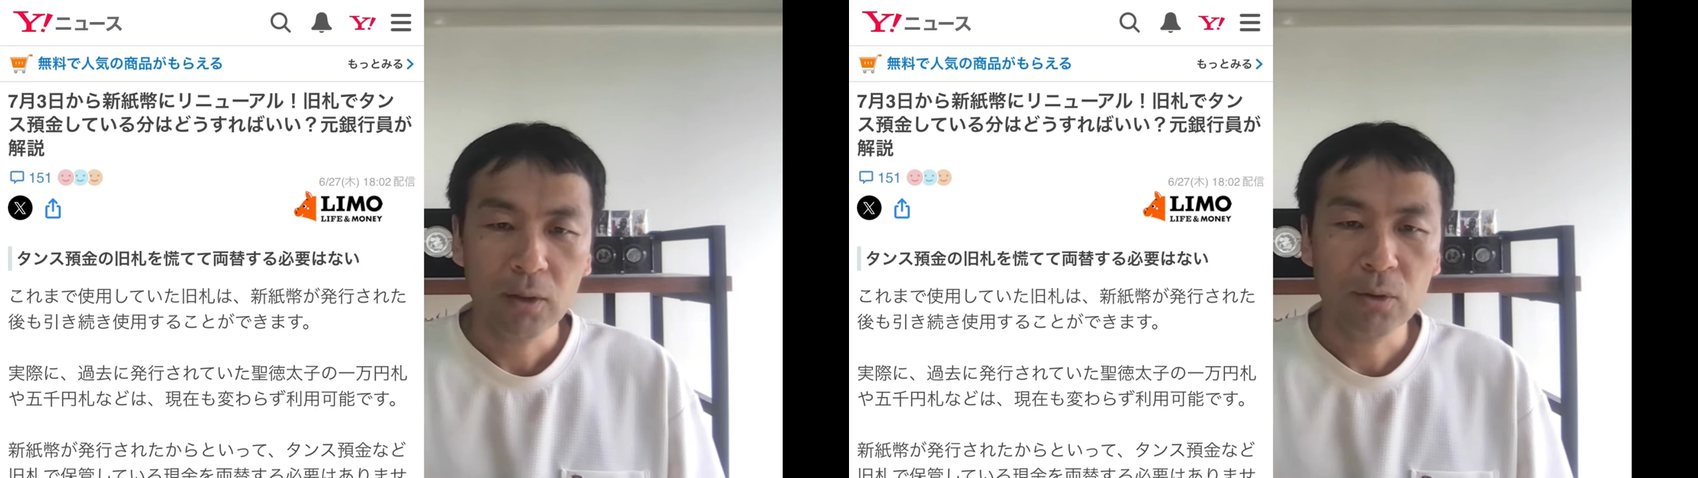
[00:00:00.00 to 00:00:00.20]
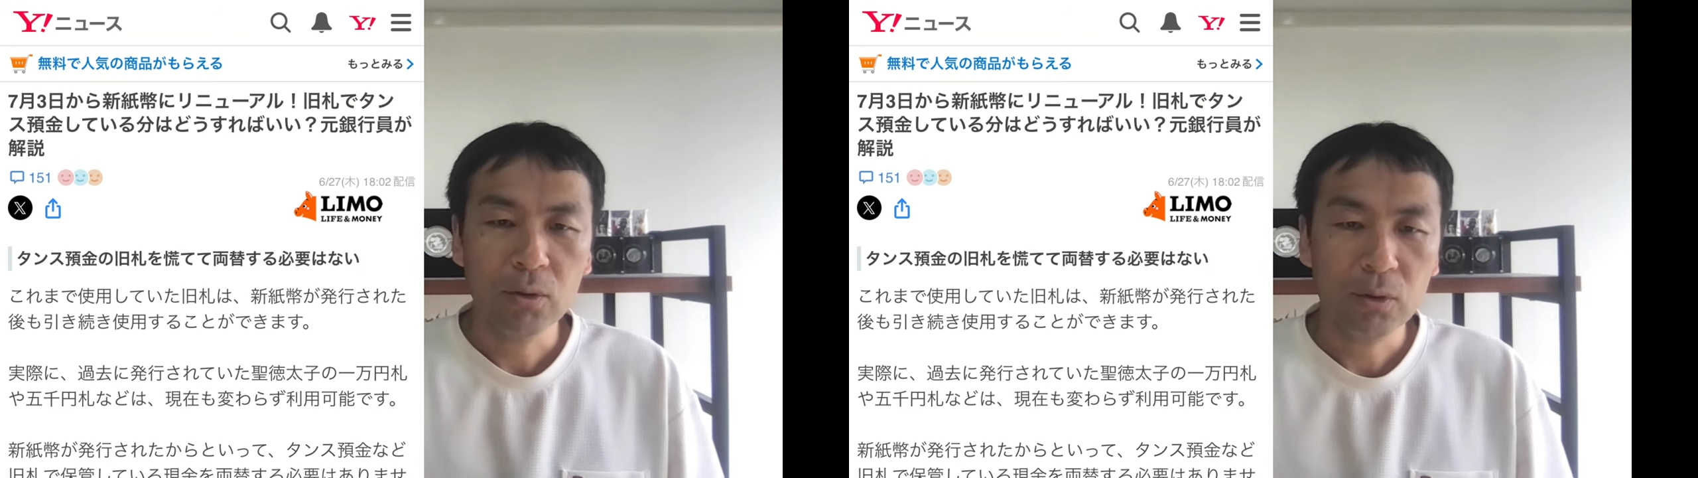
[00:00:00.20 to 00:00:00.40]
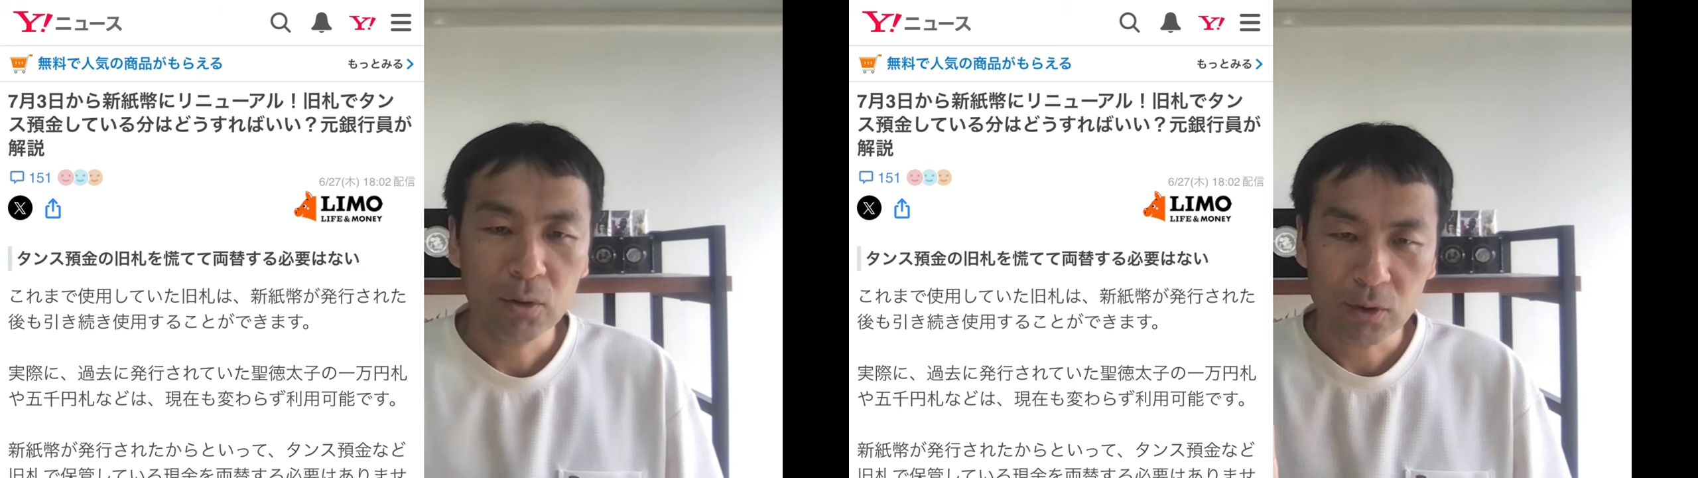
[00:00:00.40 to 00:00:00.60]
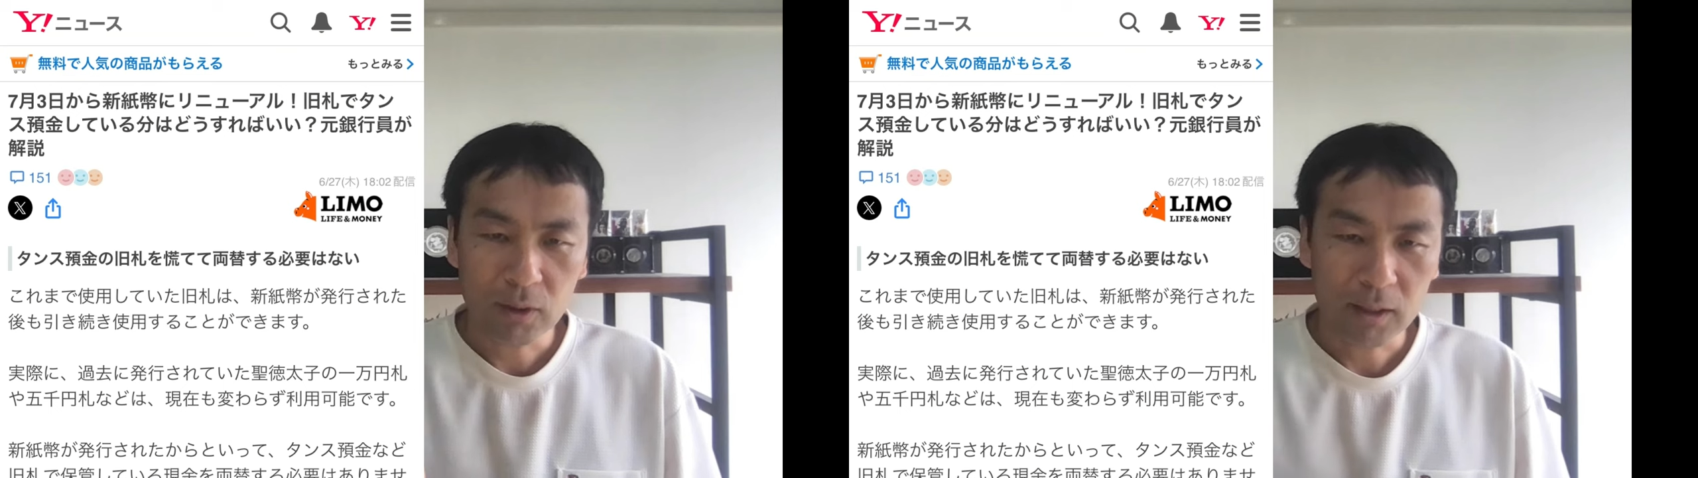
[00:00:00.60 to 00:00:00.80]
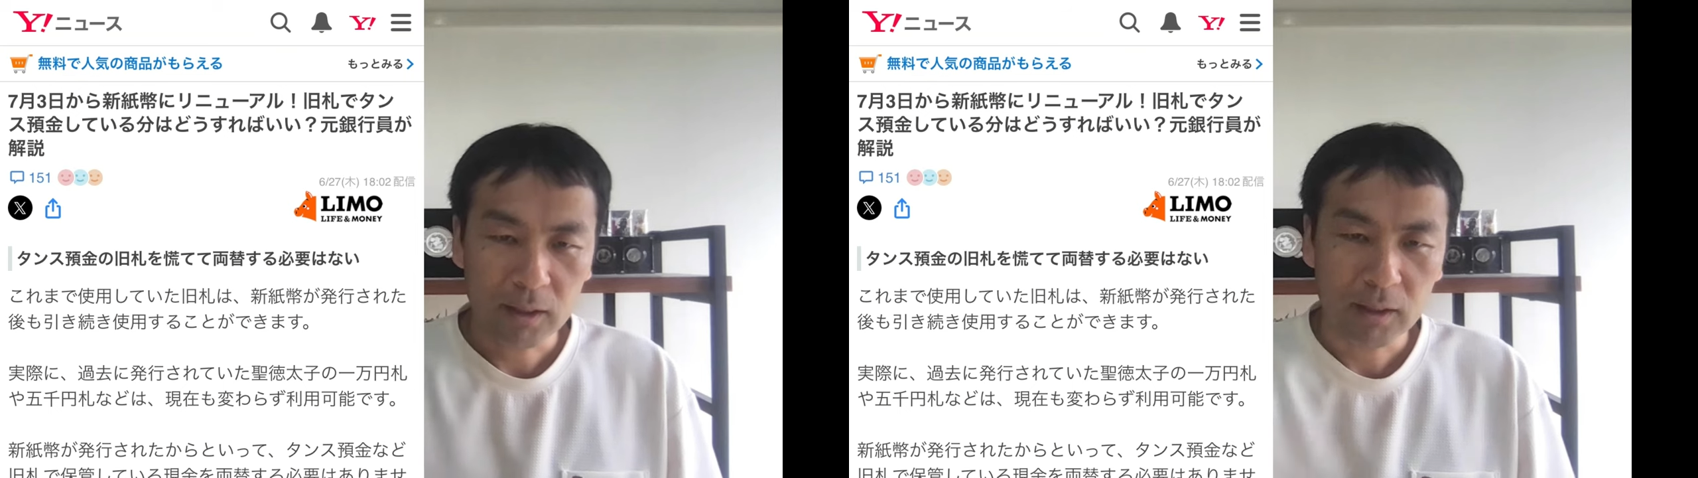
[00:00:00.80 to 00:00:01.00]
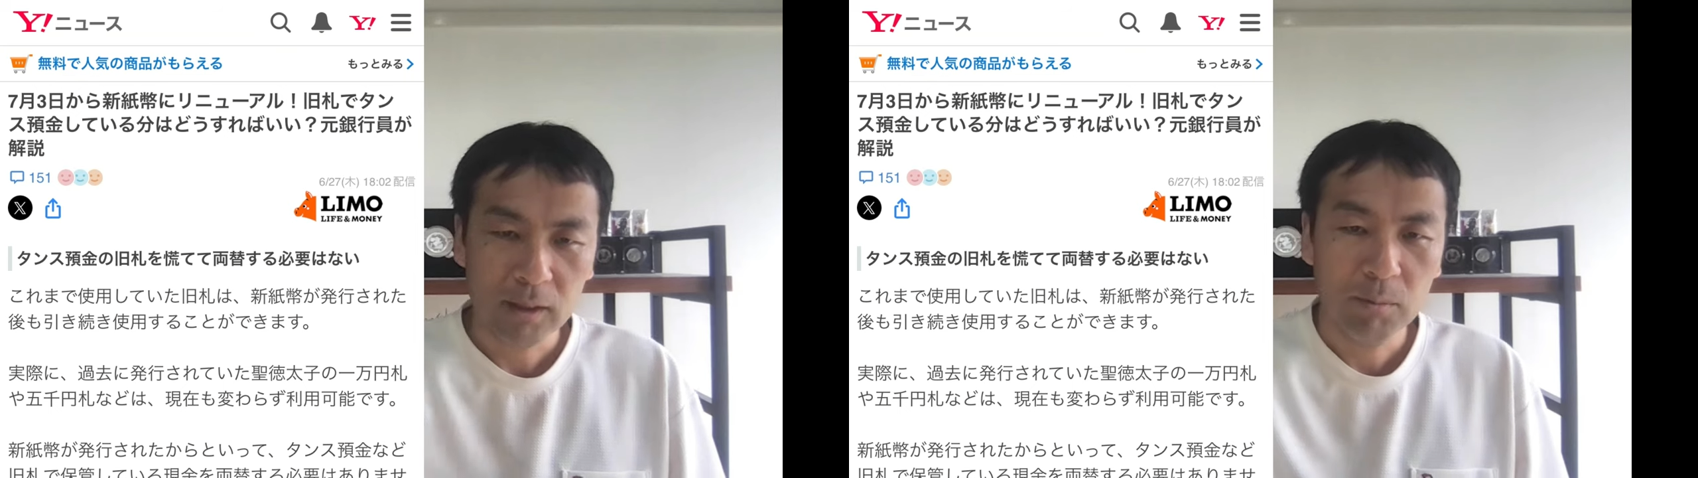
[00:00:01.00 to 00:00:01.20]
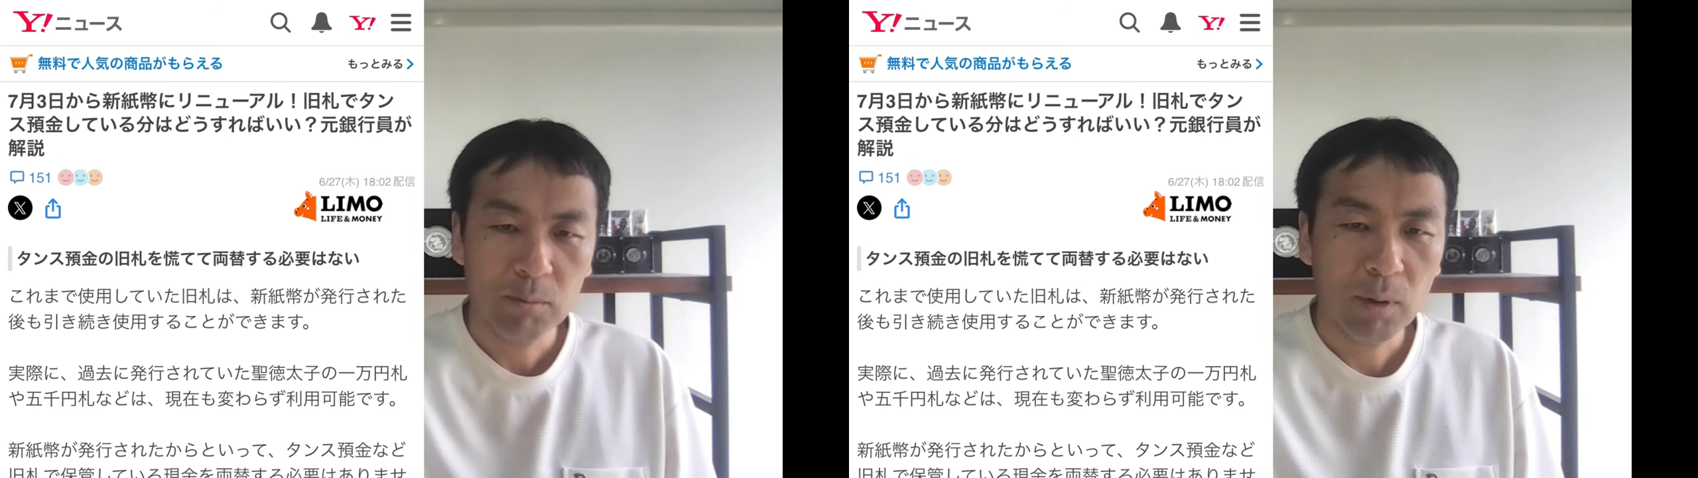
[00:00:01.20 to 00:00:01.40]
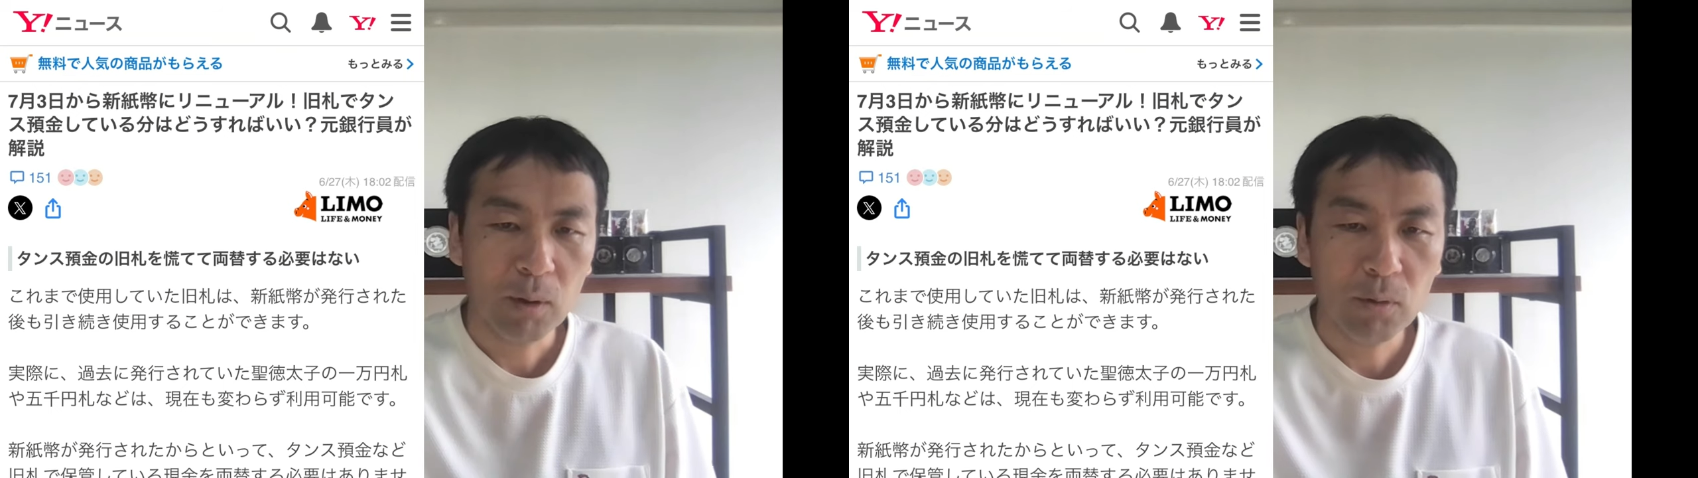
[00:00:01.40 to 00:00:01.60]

いうニュースです、まあ、